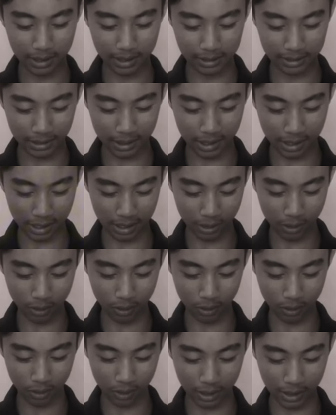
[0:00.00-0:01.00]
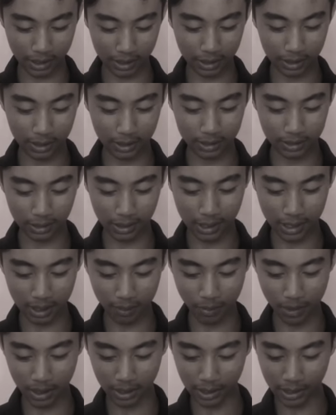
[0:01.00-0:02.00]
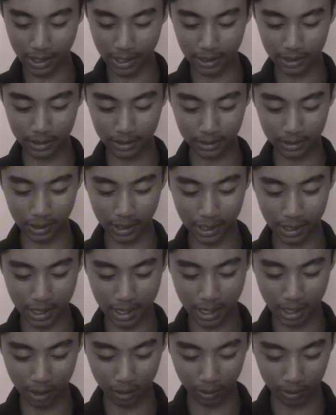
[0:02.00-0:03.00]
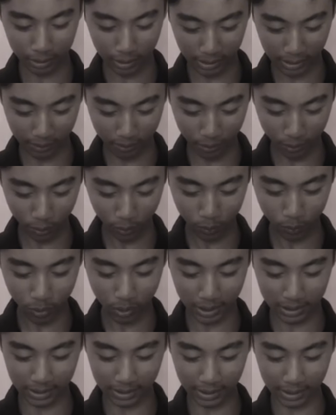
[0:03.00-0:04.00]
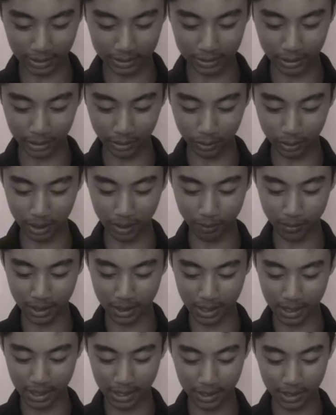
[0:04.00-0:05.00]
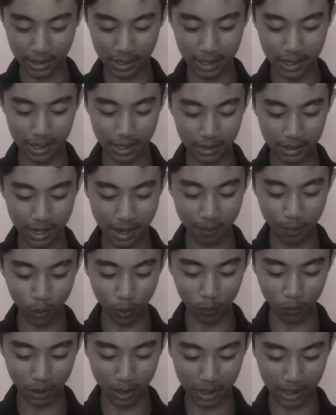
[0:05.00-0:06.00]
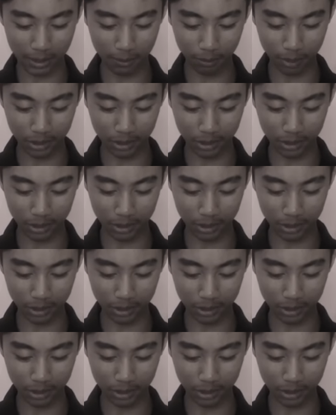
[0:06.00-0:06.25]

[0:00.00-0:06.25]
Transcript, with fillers: Segala golongan, segala bagian, segala anggotanya berhubungan erat satu sama lain dan merupakan